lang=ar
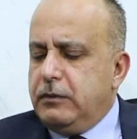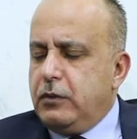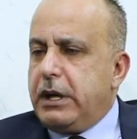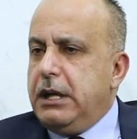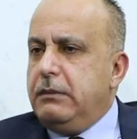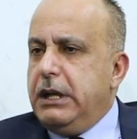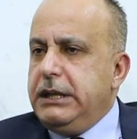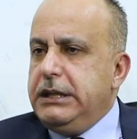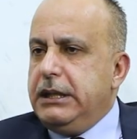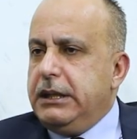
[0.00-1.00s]
أمورها
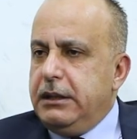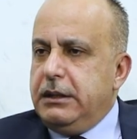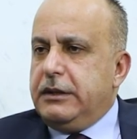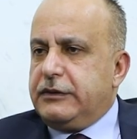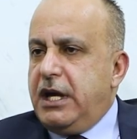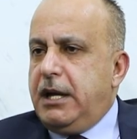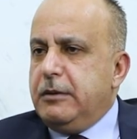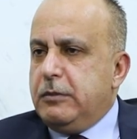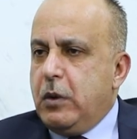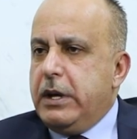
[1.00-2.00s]
المالية
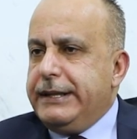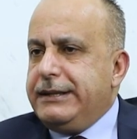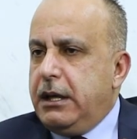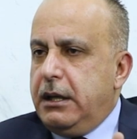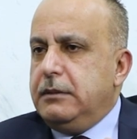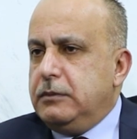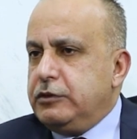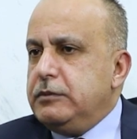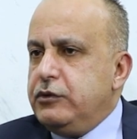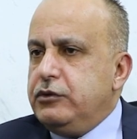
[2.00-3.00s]
صعبة مواردها
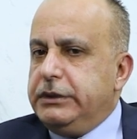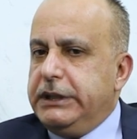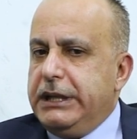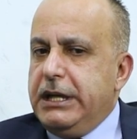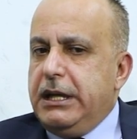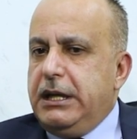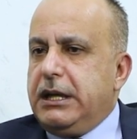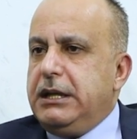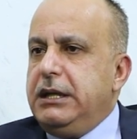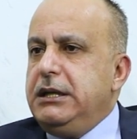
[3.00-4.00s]
مش موجودة
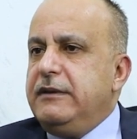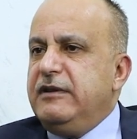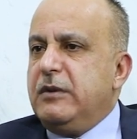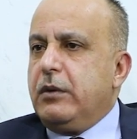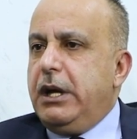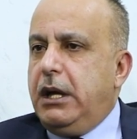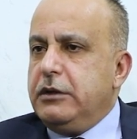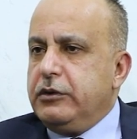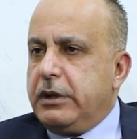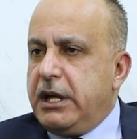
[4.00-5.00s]
لكن هي في موقعها
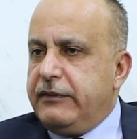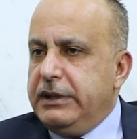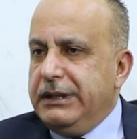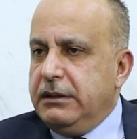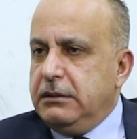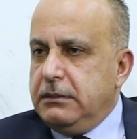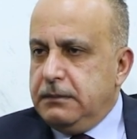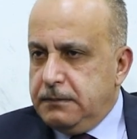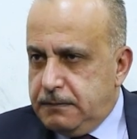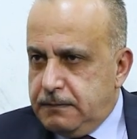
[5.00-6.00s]
الجغرافي
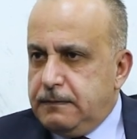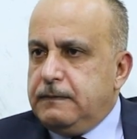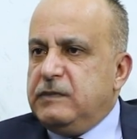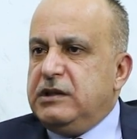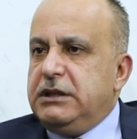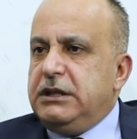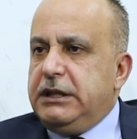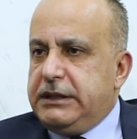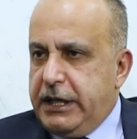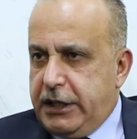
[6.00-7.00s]

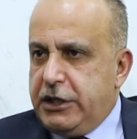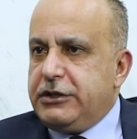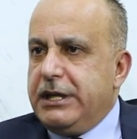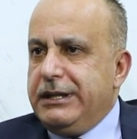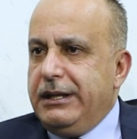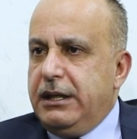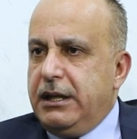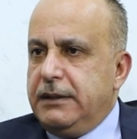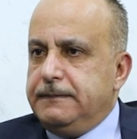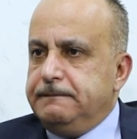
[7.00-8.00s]
التاريخ يشهد
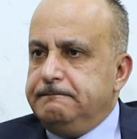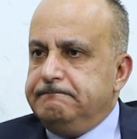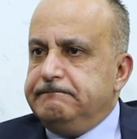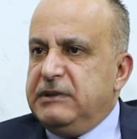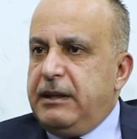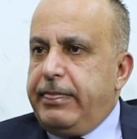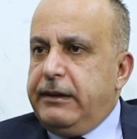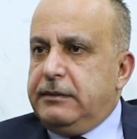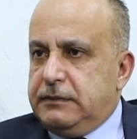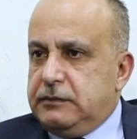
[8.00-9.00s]
لها طبعا أكيد
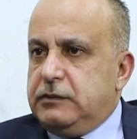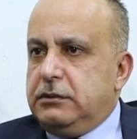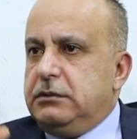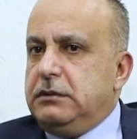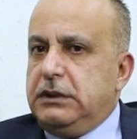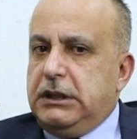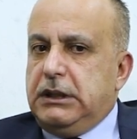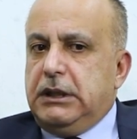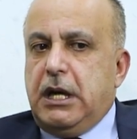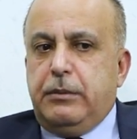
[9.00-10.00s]

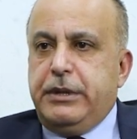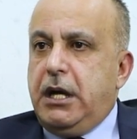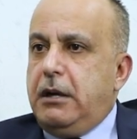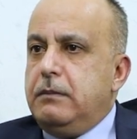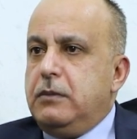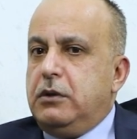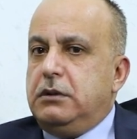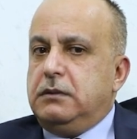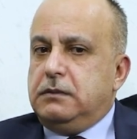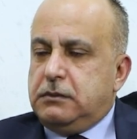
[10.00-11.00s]
وأبناء عمه
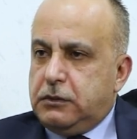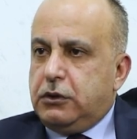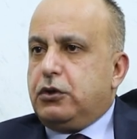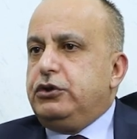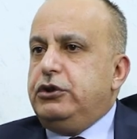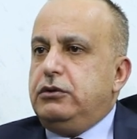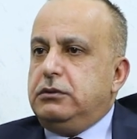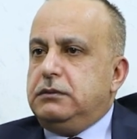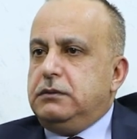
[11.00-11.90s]
قتلوا